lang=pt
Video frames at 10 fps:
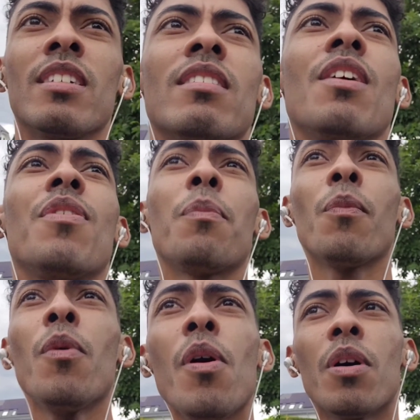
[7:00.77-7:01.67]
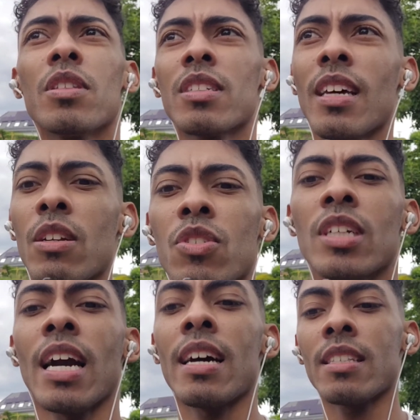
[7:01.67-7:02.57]
Você vê um ou outro saindo de
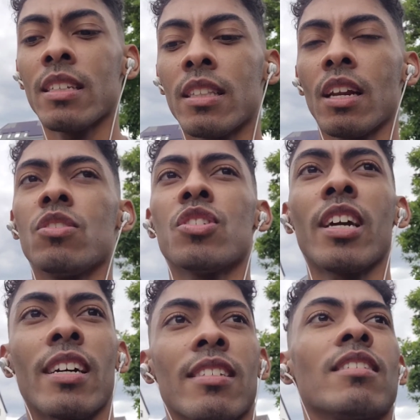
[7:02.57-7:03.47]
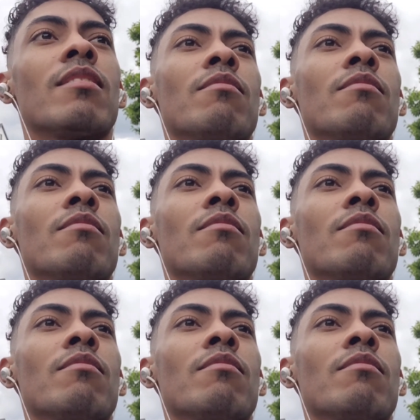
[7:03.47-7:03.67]
casa e entrando de casa.